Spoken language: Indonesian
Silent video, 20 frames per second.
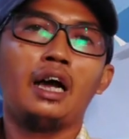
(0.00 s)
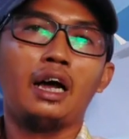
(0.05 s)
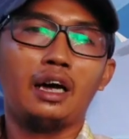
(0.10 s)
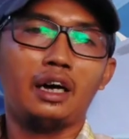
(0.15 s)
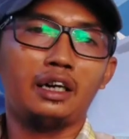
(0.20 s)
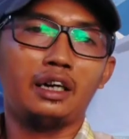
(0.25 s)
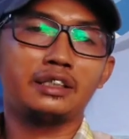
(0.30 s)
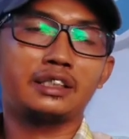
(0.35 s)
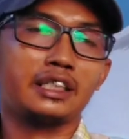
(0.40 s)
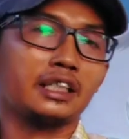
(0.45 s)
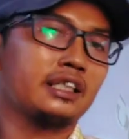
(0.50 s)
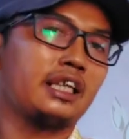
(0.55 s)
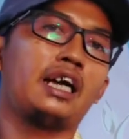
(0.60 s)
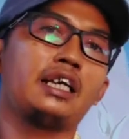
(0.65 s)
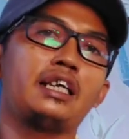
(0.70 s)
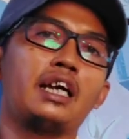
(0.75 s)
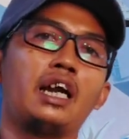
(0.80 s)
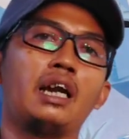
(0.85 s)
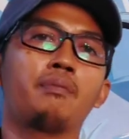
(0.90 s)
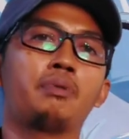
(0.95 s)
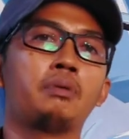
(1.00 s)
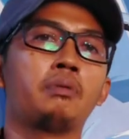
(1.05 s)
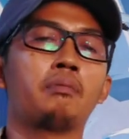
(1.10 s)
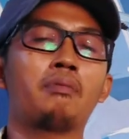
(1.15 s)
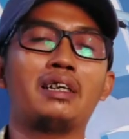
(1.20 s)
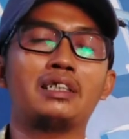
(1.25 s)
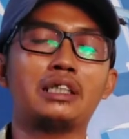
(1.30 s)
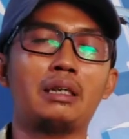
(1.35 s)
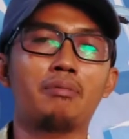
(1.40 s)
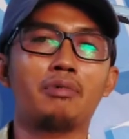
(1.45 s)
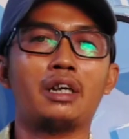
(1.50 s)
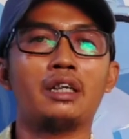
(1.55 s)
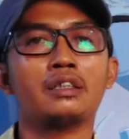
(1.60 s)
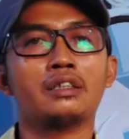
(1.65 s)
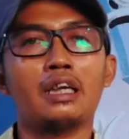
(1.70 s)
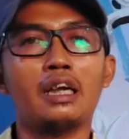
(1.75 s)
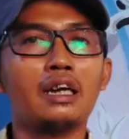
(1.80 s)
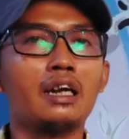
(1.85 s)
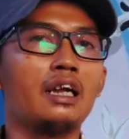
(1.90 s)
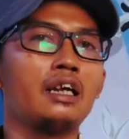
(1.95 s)
eh, ZA yang lebih memasamkan
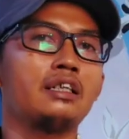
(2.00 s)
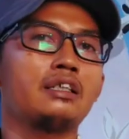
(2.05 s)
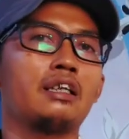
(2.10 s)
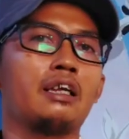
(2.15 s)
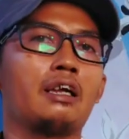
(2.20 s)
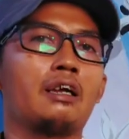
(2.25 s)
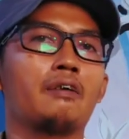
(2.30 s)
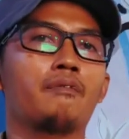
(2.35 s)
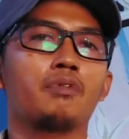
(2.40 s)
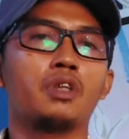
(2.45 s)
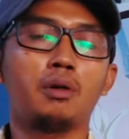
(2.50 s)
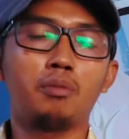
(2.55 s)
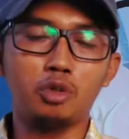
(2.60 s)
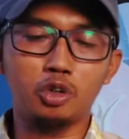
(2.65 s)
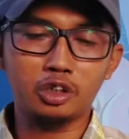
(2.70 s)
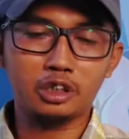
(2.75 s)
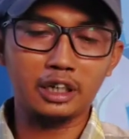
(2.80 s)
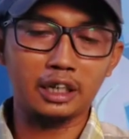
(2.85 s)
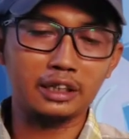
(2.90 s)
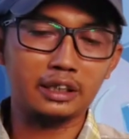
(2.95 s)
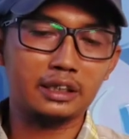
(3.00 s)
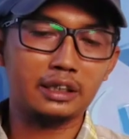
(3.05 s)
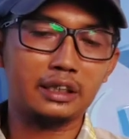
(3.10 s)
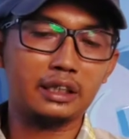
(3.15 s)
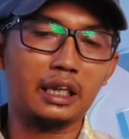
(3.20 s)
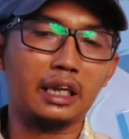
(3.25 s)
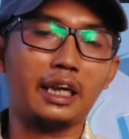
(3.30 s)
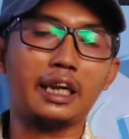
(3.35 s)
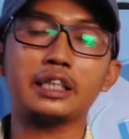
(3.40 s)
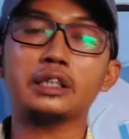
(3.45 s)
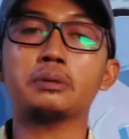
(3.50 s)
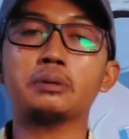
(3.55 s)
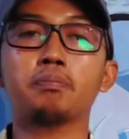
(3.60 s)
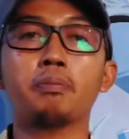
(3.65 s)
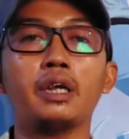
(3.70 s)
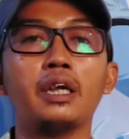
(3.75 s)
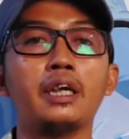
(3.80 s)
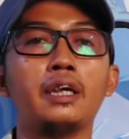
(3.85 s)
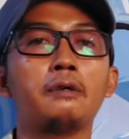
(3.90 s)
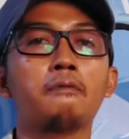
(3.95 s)
tanahnya. Kemudian
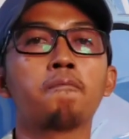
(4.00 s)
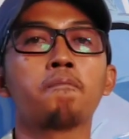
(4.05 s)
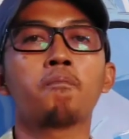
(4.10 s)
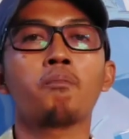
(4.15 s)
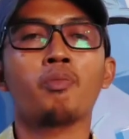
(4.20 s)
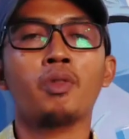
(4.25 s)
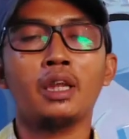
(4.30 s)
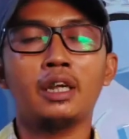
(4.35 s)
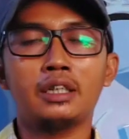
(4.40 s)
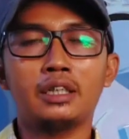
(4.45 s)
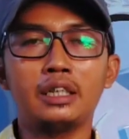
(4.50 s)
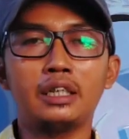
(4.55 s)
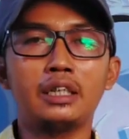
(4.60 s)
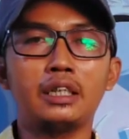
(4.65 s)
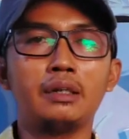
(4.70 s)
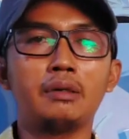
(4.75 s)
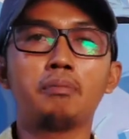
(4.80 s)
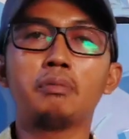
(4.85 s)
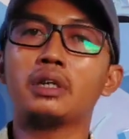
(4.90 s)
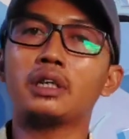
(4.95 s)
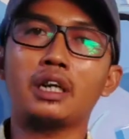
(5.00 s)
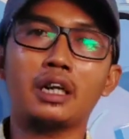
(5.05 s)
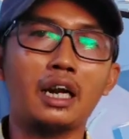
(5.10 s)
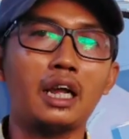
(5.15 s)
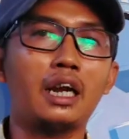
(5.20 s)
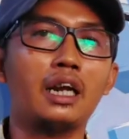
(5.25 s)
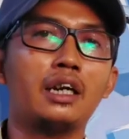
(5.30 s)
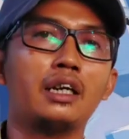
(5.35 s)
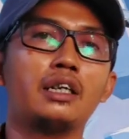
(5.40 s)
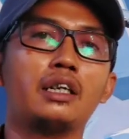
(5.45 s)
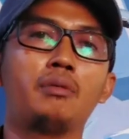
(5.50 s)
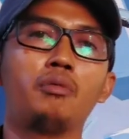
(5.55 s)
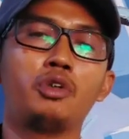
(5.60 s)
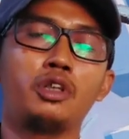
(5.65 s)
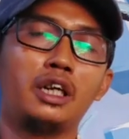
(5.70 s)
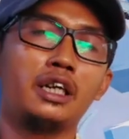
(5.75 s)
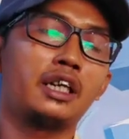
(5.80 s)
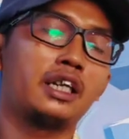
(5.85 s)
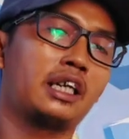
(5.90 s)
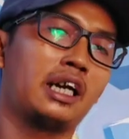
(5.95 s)
TSP di mineral
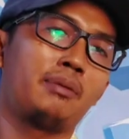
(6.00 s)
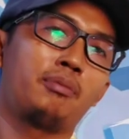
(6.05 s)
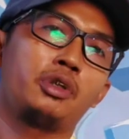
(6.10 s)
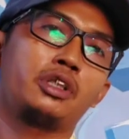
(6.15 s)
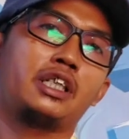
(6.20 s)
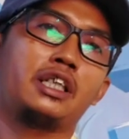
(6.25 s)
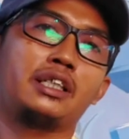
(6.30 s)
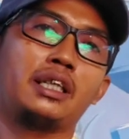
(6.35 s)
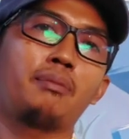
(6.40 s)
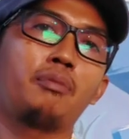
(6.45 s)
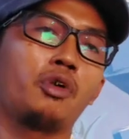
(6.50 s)
kemudian di gambut kita